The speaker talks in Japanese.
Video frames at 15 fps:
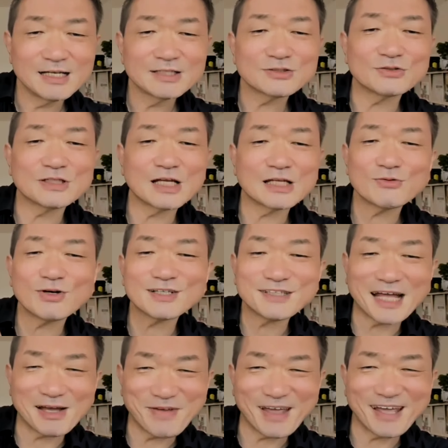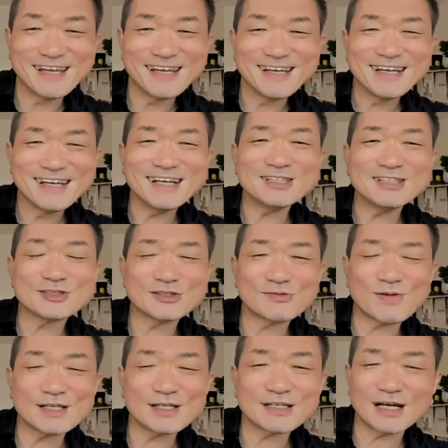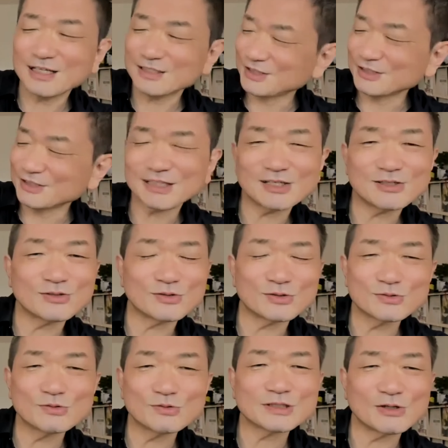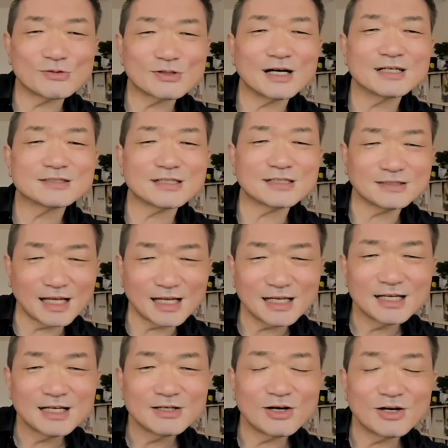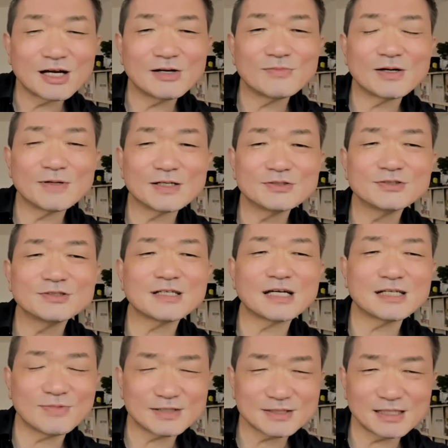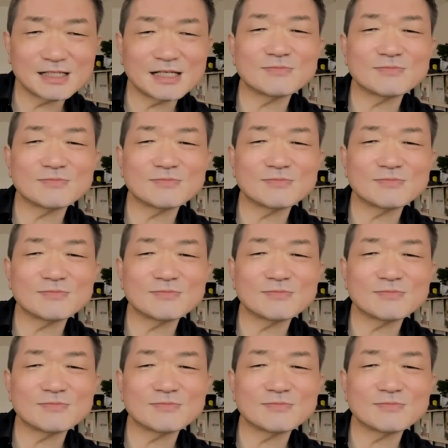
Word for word: そんなのはダメ。いつの間にか、ちっちゃい頃お父さんお母さんにね、わがまま言うんじゃありません。